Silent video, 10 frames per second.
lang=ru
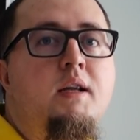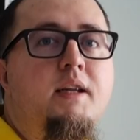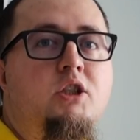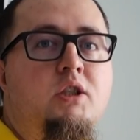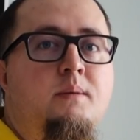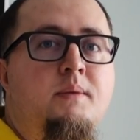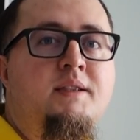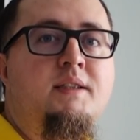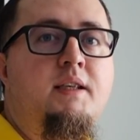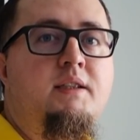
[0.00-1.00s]
Также нам
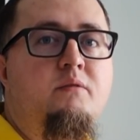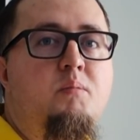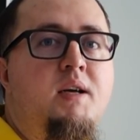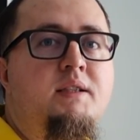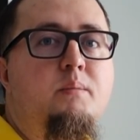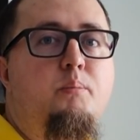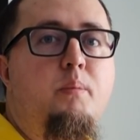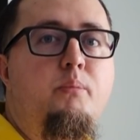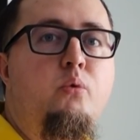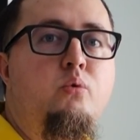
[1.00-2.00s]
надо съездить в магазин
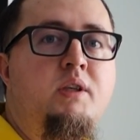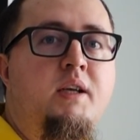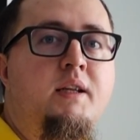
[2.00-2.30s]
Pop Music.